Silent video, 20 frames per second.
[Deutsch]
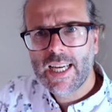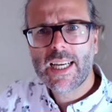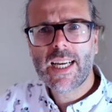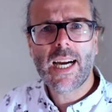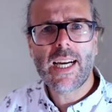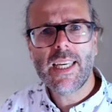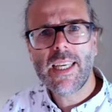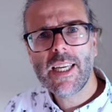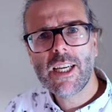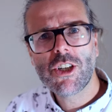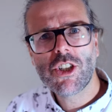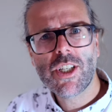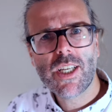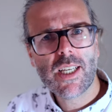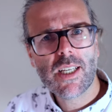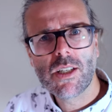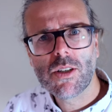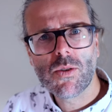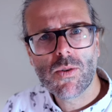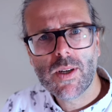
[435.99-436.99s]

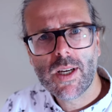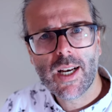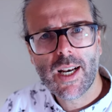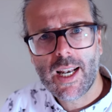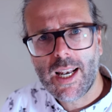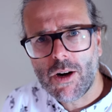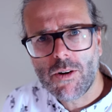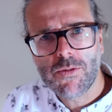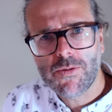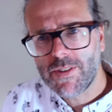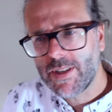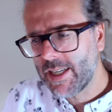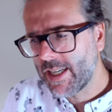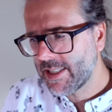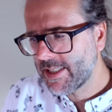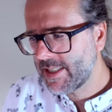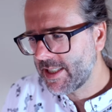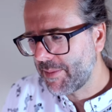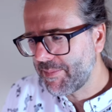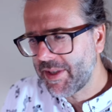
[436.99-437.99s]
KI-Geschichten durchlaufen
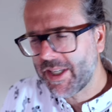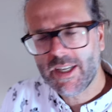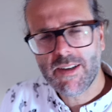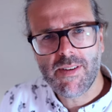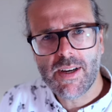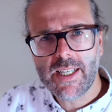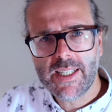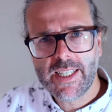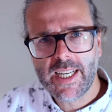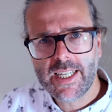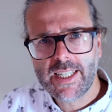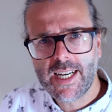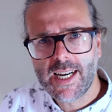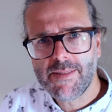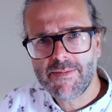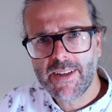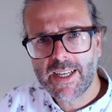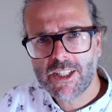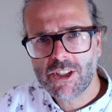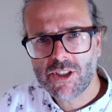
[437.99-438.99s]
lassen, damit die Qualität
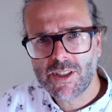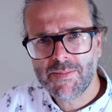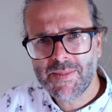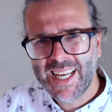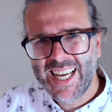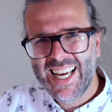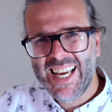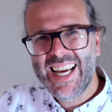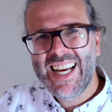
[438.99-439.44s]
halbwegs stimmt.